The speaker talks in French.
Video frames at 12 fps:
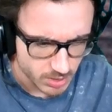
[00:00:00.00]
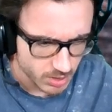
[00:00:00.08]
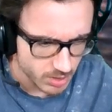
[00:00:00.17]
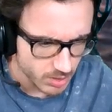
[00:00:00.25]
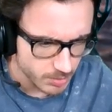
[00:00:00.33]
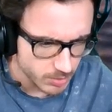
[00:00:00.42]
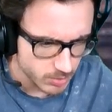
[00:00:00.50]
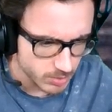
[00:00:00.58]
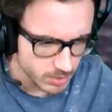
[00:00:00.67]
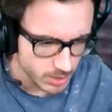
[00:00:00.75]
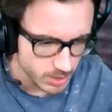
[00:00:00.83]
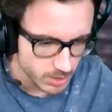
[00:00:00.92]
Alors, ah peut-être tu
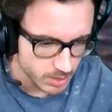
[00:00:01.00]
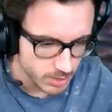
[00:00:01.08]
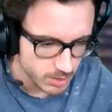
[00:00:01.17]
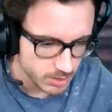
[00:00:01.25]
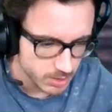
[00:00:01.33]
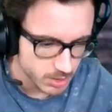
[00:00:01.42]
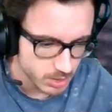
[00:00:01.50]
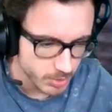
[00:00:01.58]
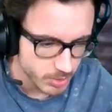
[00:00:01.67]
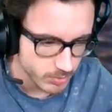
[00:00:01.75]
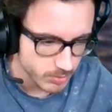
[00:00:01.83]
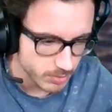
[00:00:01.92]
dégages, j'ai
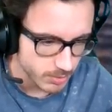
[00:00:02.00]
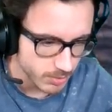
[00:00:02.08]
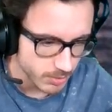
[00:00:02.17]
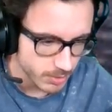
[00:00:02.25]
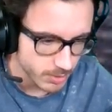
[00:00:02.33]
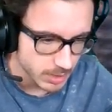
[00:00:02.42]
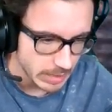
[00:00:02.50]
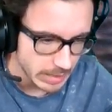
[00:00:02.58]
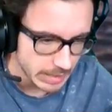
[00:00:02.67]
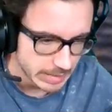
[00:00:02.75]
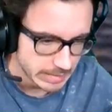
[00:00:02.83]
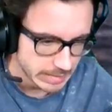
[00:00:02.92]
pas ton temps.
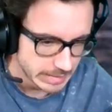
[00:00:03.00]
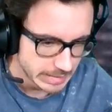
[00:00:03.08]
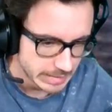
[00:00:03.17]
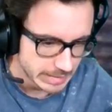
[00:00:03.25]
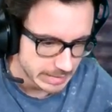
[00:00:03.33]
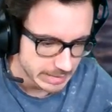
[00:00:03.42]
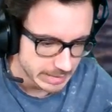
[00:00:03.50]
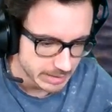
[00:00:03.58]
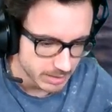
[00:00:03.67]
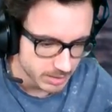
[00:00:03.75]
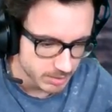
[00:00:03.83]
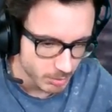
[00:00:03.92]

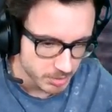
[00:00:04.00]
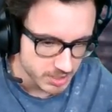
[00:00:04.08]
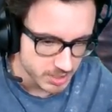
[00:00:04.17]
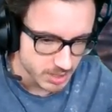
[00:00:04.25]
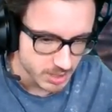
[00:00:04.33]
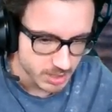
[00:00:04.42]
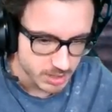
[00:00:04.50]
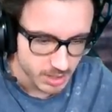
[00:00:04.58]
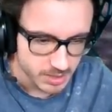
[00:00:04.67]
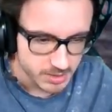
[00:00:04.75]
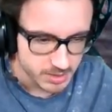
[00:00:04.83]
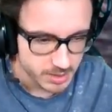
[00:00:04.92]
Euh, laissez-moi passer
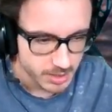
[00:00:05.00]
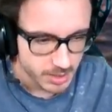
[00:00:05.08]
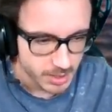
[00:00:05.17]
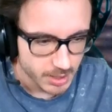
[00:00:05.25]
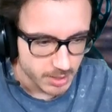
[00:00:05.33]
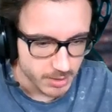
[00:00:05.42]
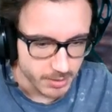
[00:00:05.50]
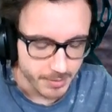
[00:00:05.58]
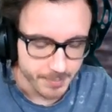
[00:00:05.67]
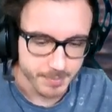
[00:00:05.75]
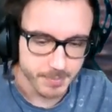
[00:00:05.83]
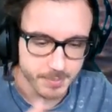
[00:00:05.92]
Yes
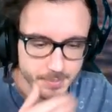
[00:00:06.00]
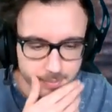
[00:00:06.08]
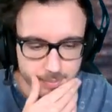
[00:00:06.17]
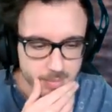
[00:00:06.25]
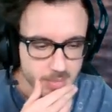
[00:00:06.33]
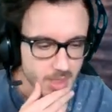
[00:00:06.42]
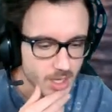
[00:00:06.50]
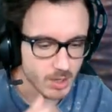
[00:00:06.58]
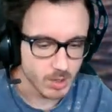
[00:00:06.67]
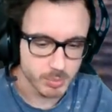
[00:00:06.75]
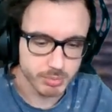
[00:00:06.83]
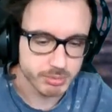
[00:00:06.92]
euh,
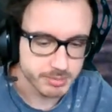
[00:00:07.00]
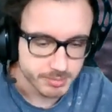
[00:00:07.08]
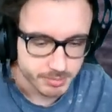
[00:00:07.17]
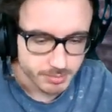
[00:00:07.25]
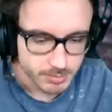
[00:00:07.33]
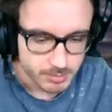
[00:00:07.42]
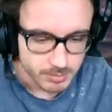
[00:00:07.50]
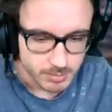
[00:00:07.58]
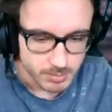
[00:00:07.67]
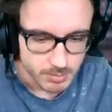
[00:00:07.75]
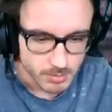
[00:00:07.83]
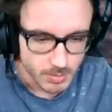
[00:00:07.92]
Hop
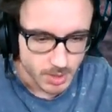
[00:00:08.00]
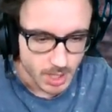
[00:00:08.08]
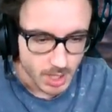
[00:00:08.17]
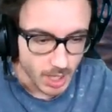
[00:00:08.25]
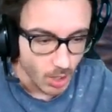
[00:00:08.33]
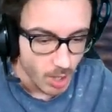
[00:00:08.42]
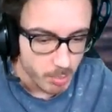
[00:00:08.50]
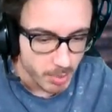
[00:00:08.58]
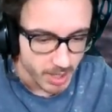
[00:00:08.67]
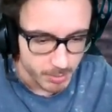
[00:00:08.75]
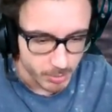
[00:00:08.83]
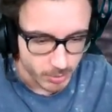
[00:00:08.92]
Alors,
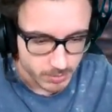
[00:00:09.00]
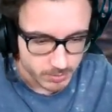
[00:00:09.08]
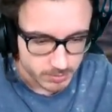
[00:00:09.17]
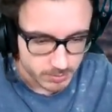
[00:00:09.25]
apparemment,